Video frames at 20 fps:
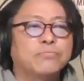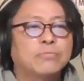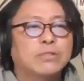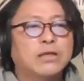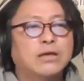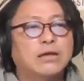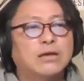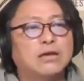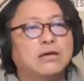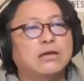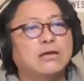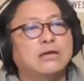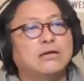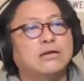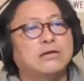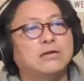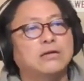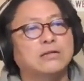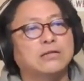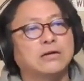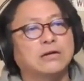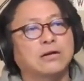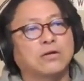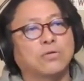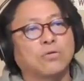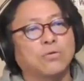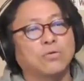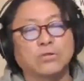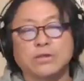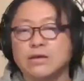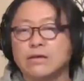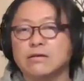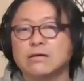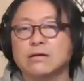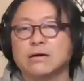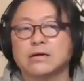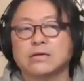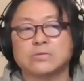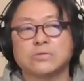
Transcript: ねなんかこうね、あ